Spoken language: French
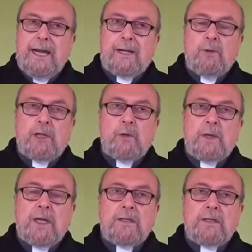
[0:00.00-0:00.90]
La gloire
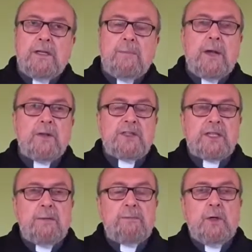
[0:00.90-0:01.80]
du Christ n'est pas une
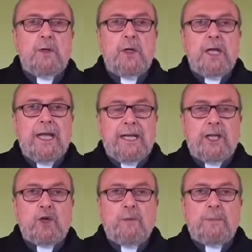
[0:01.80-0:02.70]
simple
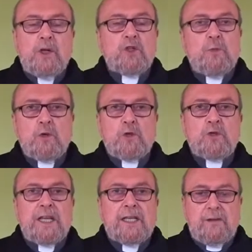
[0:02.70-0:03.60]
récompense pour
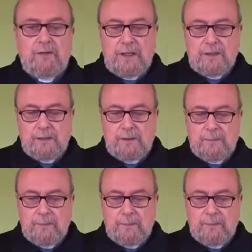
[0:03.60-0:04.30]
son sacrifice.